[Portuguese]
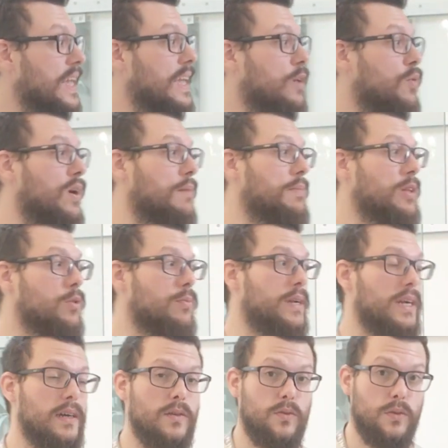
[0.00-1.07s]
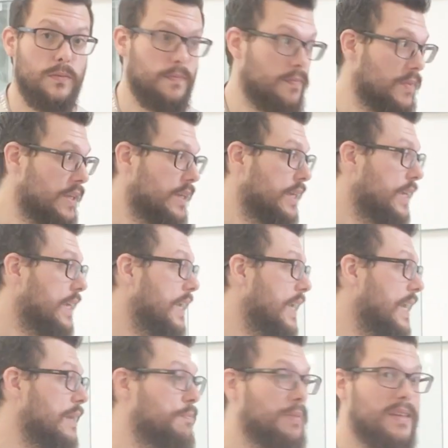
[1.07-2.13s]
é que o cabelo branco
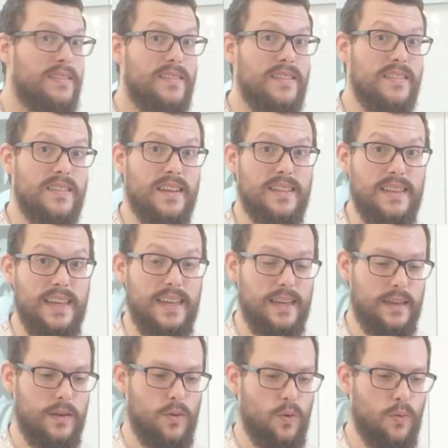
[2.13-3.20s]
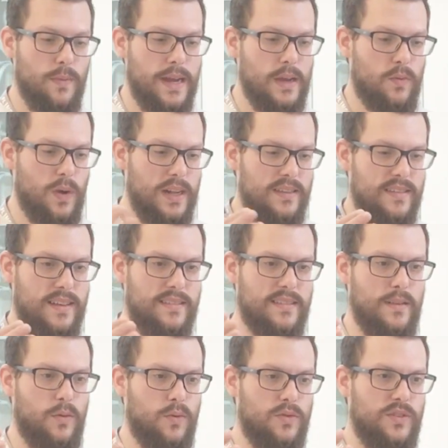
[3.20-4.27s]
ele precisa ter uma
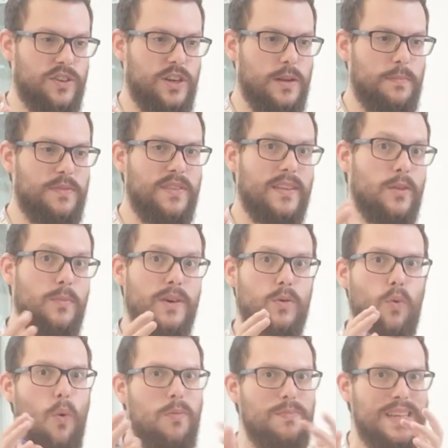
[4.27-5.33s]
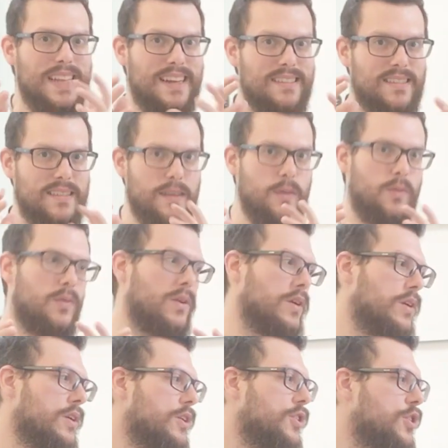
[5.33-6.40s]
equalização, ou seja, ele precisa ter uma combinação
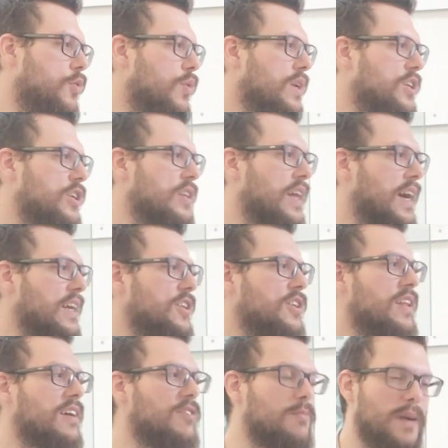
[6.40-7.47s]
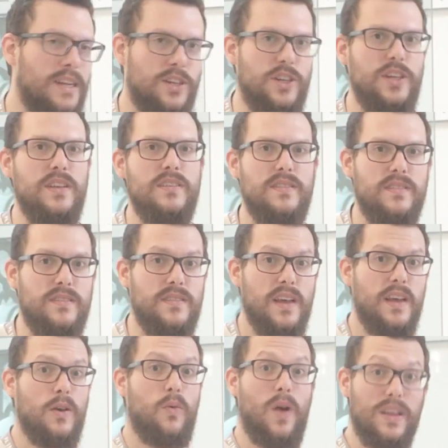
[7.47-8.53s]
de quantidade das matizes.
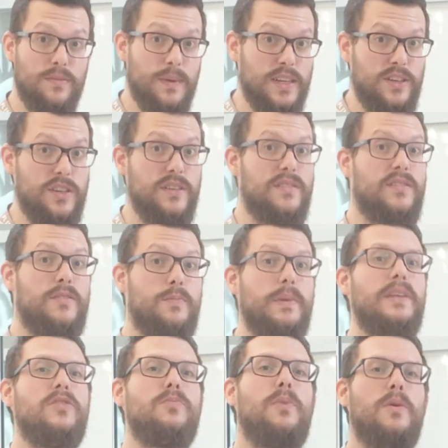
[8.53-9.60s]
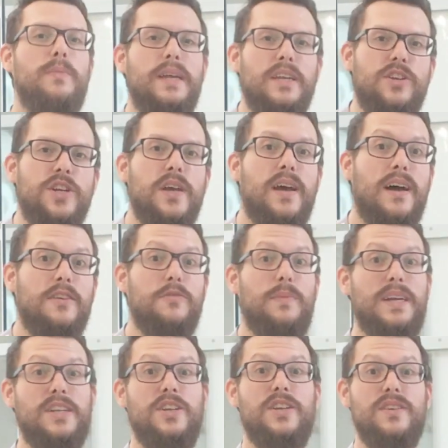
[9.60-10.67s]
Quais matizes? Principalmente as
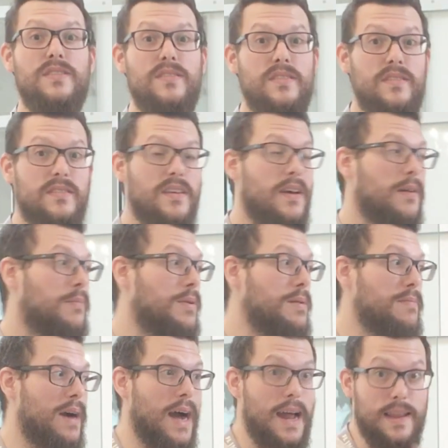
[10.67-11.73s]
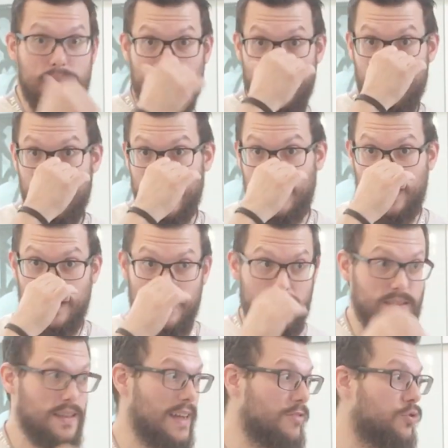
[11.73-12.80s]
matizes primárias, as
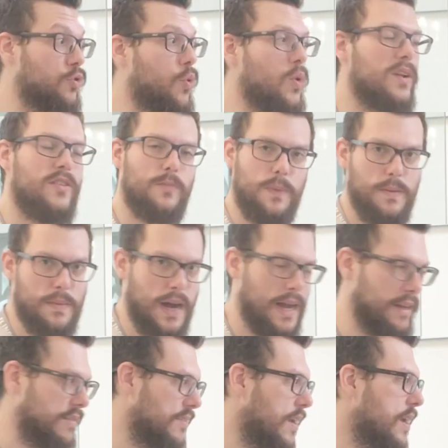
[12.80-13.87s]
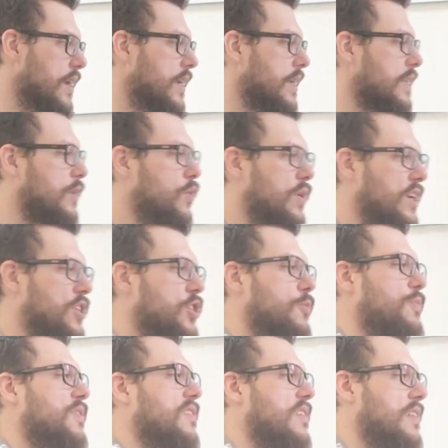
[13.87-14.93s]
matizes, as cores primárias. Então o que a gente
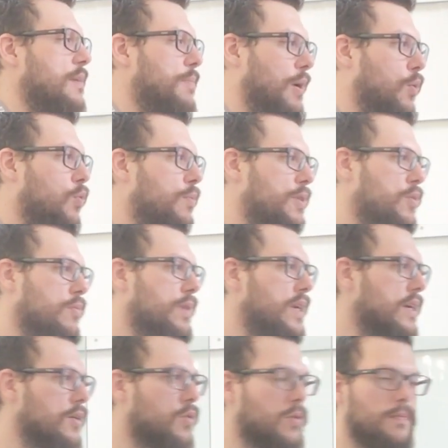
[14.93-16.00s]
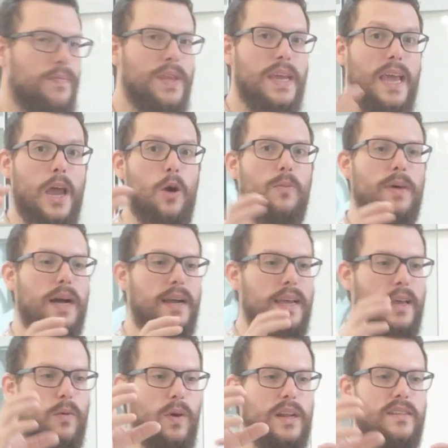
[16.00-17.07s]
precisa ter para cobrir um branco é uma
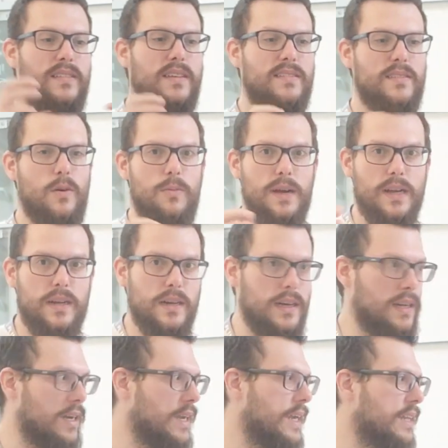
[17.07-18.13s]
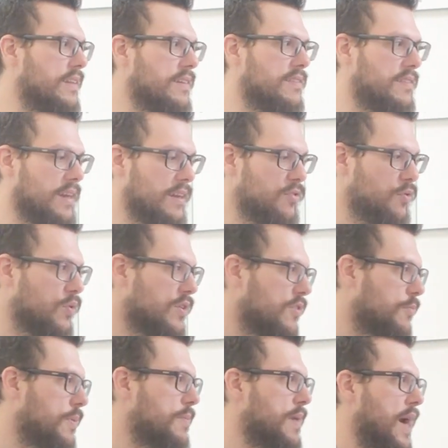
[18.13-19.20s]
equalização bacana entre as três
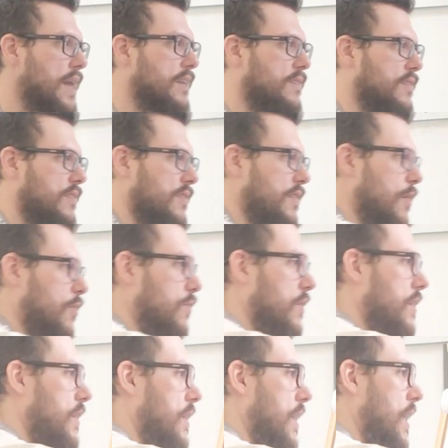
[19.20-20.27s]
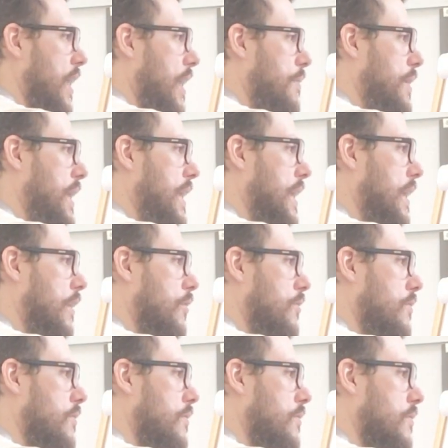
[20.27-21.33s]
cores primárias, que são
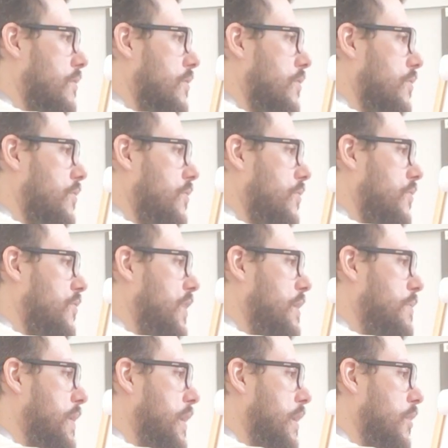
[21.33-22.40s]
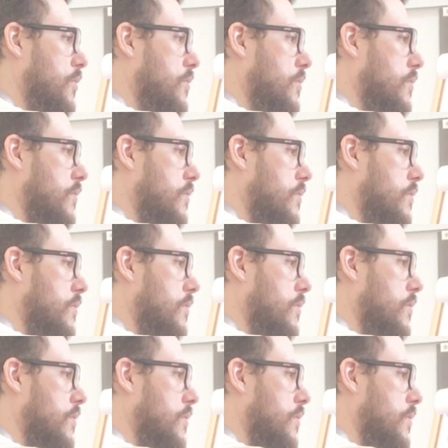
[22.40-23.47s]
amarelo, vermelho
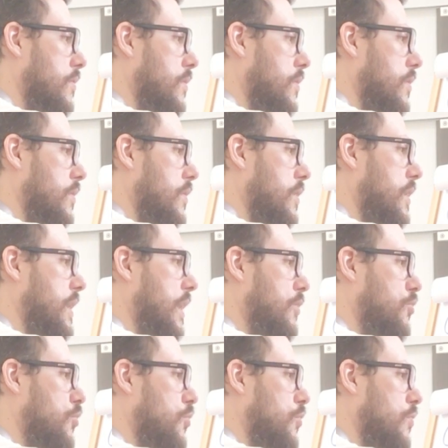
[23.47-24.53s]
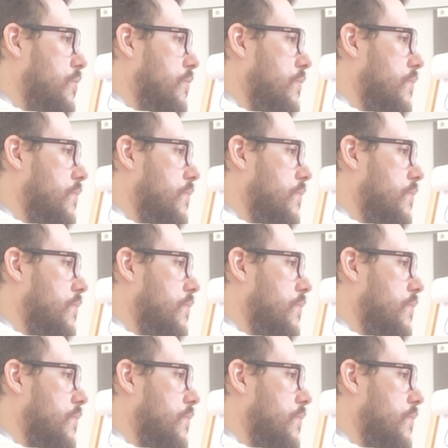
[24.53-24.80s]
e azul.